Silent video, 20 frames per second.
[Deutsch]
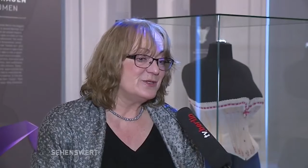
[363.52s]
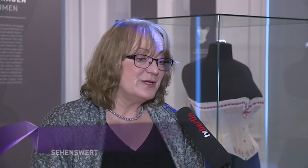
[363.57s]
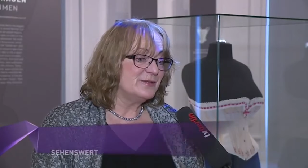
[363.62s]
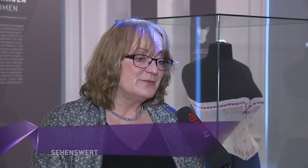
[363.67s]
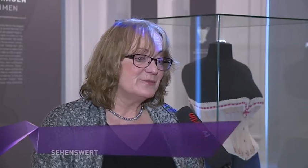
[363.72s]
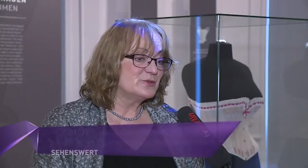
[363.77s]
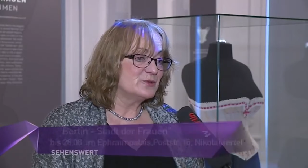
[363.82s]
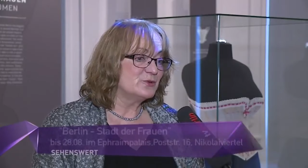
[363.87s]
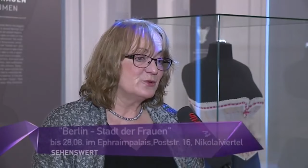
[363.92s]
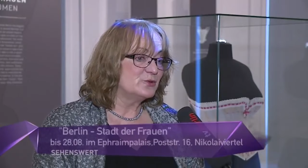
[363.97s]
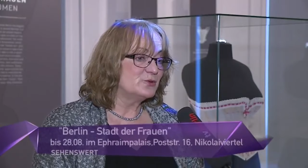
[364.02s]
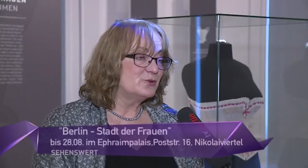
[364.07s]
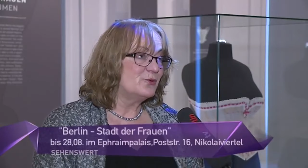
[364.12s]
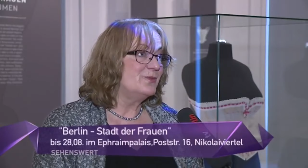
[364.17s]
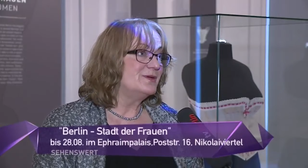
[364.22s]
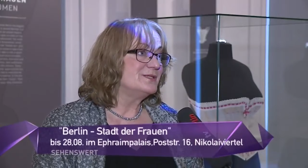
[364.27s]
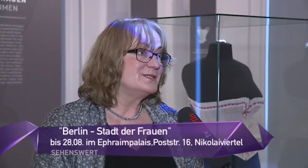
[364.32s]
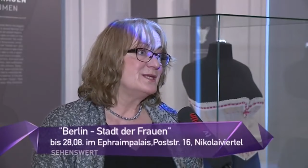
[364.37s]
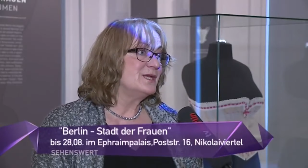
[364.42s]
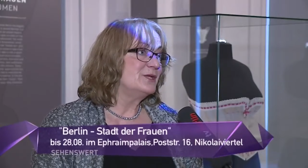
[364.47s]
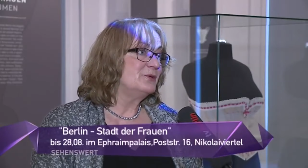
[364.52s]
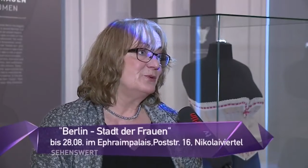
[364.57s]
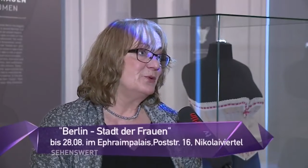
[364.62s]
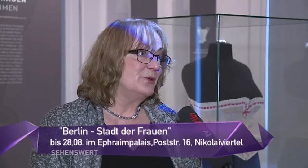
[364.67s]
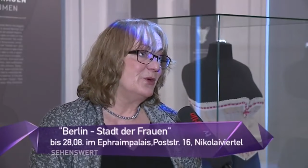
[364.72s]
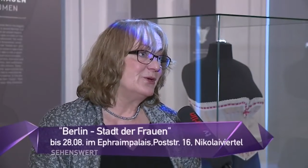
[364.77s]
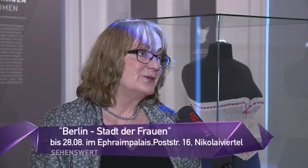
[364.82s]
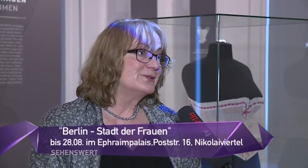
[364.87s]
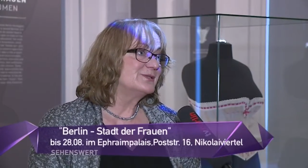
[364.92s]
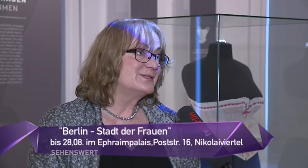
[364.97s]
ihrem Sohn Thomas nach New
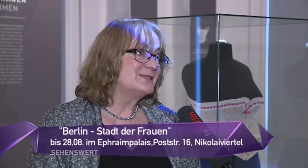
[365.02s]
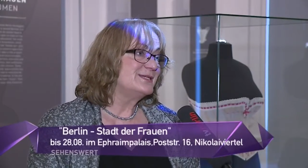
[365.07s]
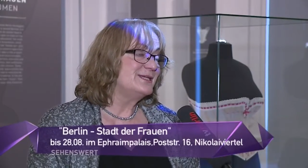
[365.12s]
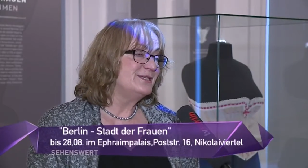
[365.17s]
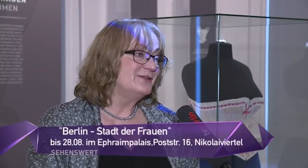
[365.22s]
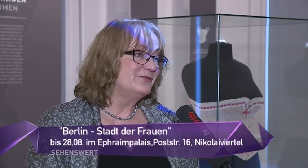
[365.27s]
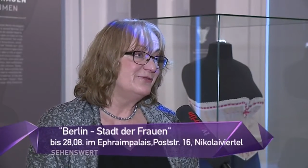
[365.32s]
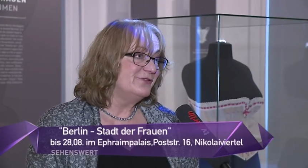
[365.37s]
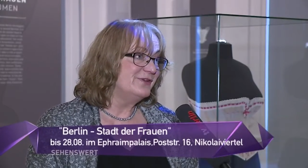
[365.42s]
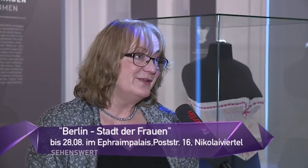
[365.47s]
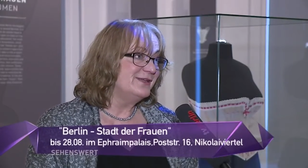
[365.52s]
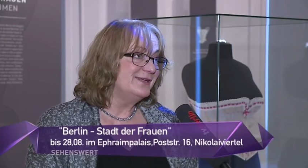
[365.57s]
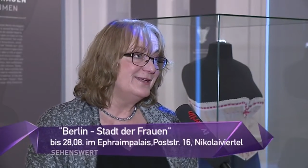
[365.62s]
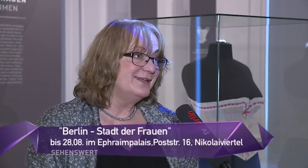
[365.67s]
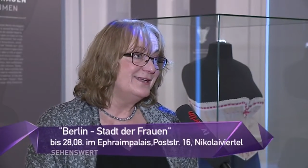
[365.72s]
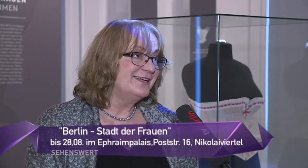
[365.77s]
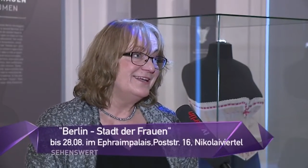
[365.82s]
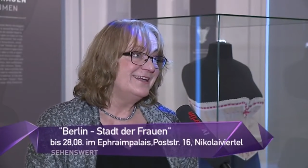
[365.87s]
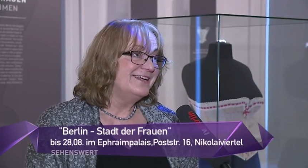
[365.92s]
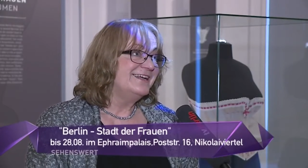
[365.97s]
York ziehen will,